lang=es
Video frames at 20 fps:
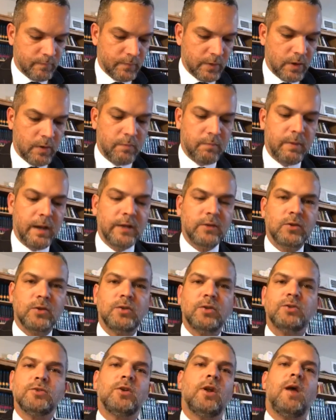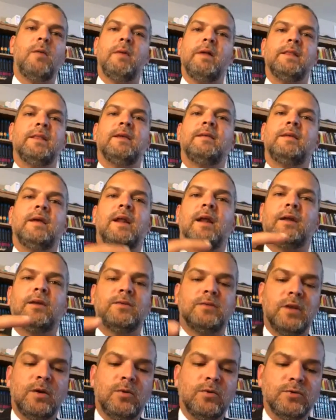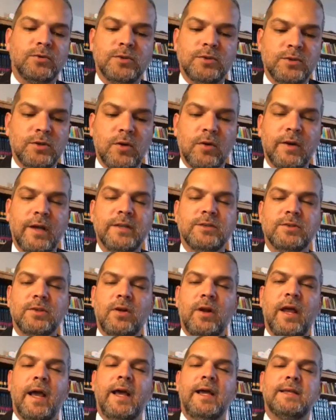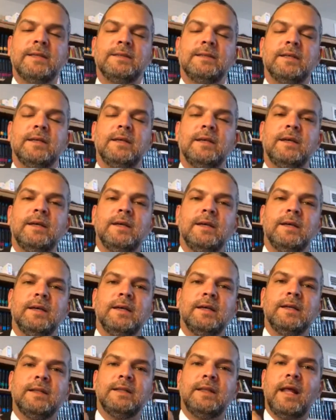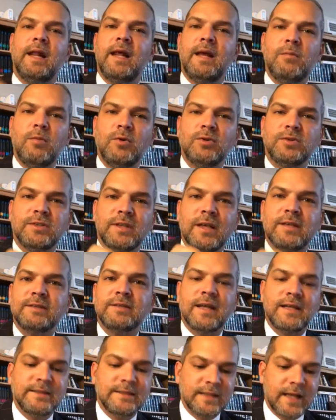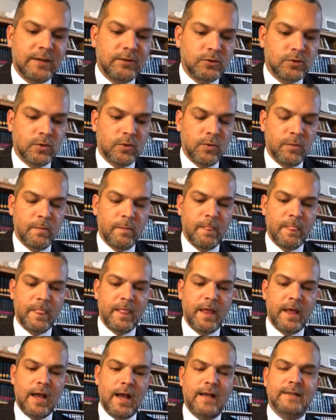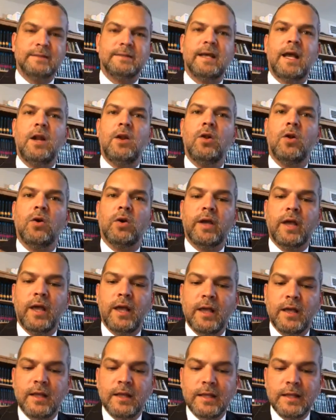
el pacto no solamente hacer la circuncisión, eso es, tenemos que ser santos, hacer lo que